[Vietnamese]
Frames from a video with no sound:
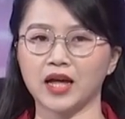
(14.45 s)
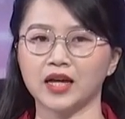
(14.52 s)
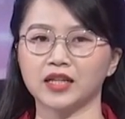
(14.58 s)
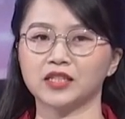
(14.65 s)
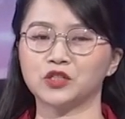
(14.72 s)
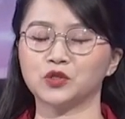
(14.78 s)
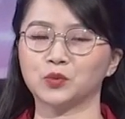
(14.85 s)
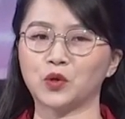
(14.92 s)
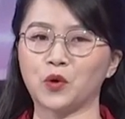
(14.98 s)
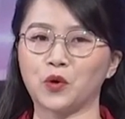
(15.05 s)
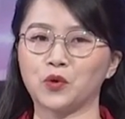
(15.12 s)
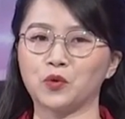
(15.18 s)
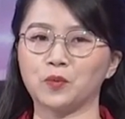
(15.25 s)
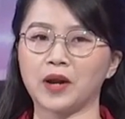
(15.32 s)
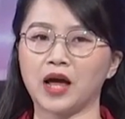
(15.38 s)
thì chúng tôi
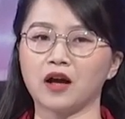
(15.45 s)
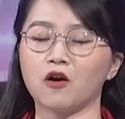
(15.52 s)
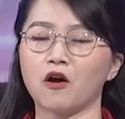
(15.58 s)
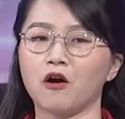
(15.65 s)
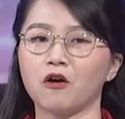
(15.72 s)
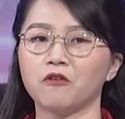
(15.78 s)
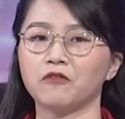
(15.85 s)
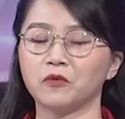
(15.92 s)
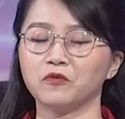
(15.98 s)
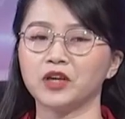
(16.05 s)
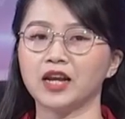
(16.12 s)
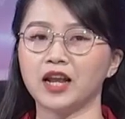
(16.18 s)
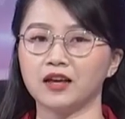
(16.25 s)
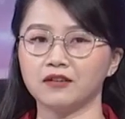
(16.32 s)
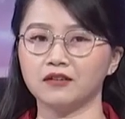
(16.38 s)
cũng đã có phóng viên
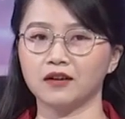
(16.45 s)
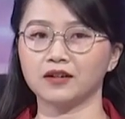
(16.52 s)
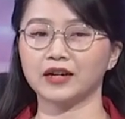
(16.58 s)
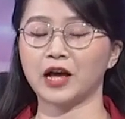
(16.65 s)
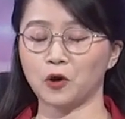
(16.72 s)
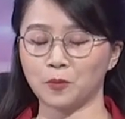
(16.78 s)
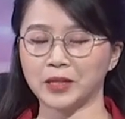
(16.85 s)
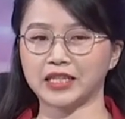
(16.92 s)
Lê Hương đang có mặt